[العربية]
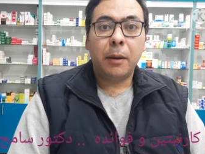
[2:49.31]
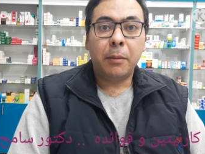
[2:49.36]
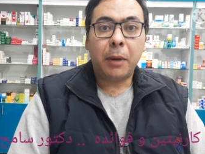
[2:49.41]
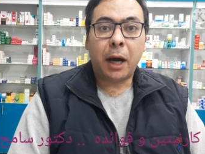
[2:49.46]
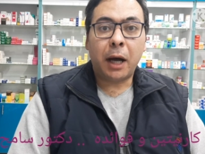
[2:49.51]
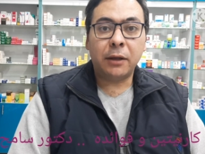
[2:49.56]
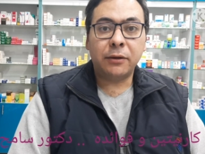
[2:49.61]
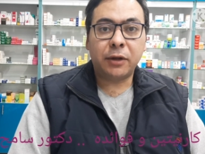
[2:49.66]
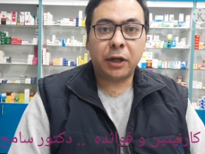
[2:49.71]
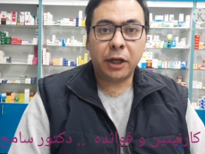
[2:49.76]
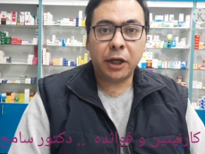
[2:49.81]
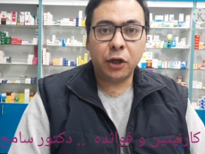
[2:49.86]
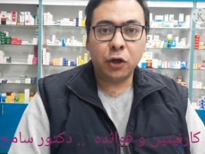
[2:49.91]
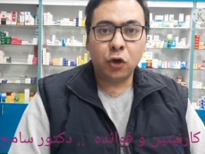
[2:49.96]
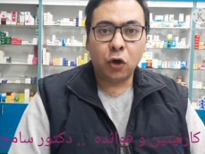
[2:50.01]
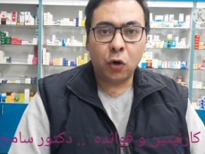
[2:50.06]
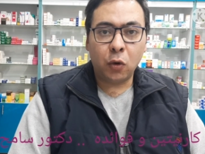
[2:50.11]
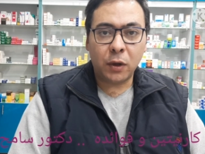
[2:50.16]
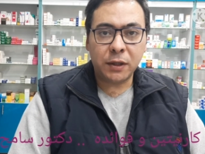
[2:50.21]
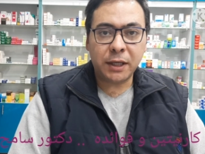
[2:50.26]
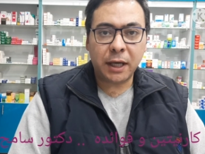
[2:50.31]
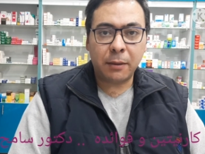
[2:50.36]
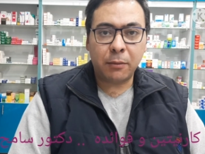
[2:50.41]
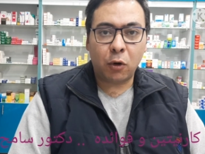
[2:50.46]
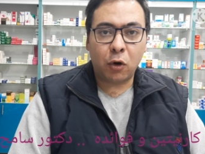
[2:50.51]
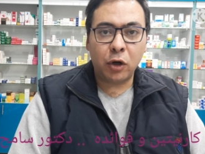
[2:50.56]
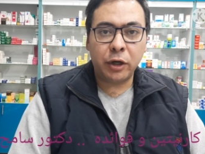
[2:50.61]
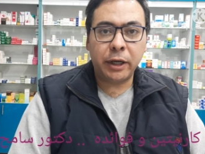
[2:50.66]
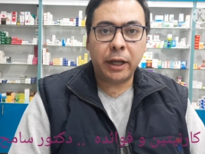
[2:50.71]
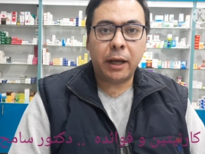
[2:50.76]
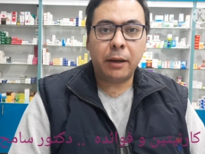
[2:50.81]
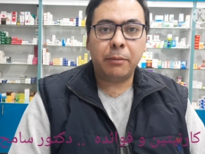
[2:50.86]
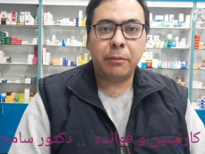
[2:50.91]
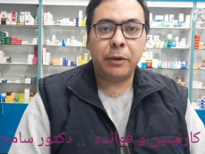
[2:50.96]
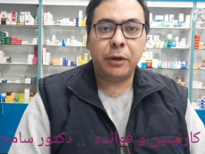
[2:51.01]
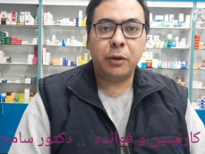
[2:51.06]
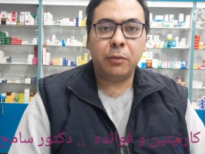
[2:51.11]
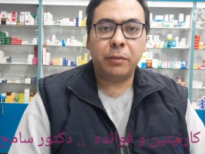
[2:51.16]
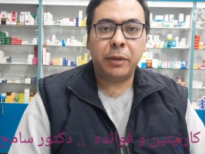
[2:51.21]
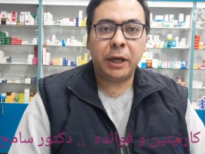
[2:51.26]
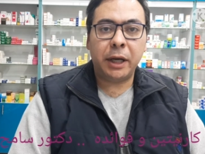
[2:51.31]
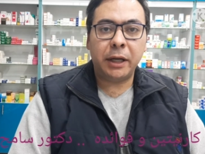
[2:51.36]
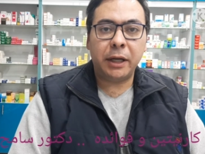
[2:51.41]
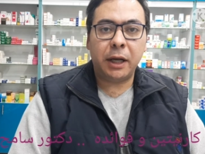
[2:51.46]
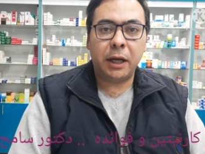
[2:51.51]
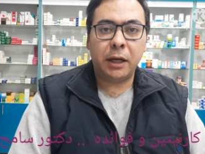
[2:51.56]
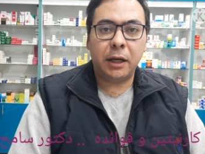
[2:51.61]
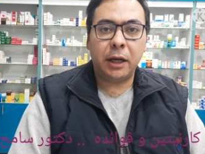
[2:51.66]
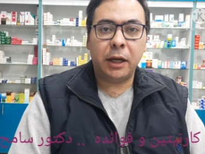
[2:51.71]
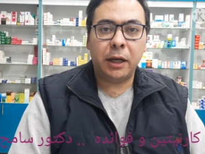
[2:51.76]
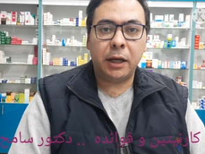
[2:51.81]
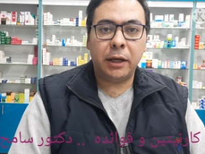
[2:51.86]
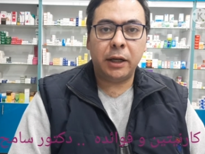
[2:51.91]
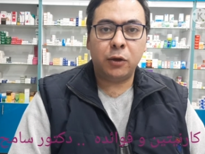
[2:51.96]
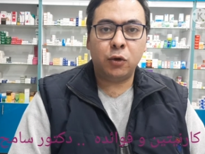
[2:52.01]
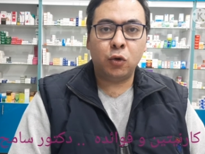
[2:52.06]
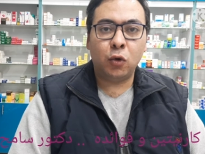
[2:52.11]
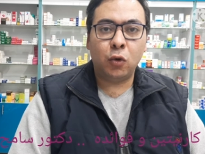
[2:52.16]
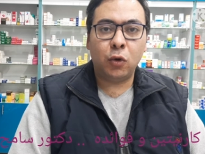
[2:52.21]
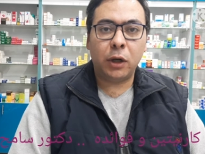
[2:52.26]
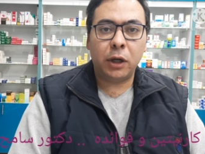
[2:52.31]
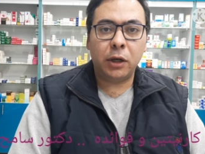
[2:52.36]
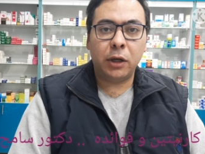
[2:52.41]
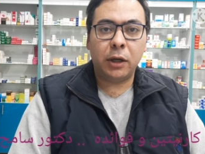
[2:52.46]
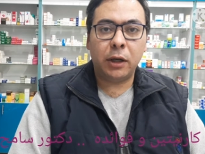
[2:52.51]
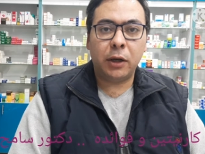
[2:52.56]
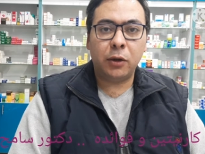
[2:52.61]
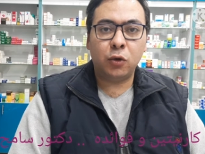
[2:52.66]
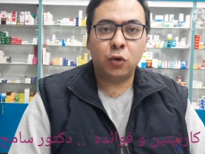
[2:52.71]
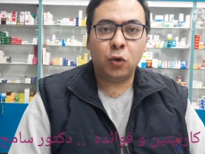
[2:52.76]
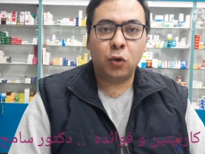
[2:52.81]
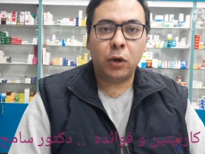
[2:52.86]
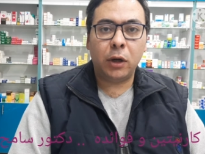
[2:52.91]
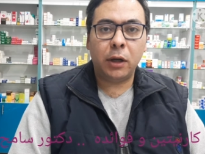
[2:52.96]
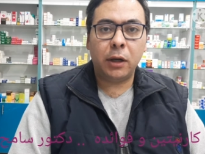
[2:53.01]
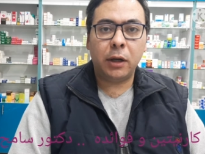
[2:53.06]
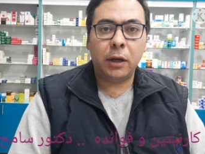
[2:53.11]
عن طريق ان هو زي ما قلنا بينقل الدهو الدهو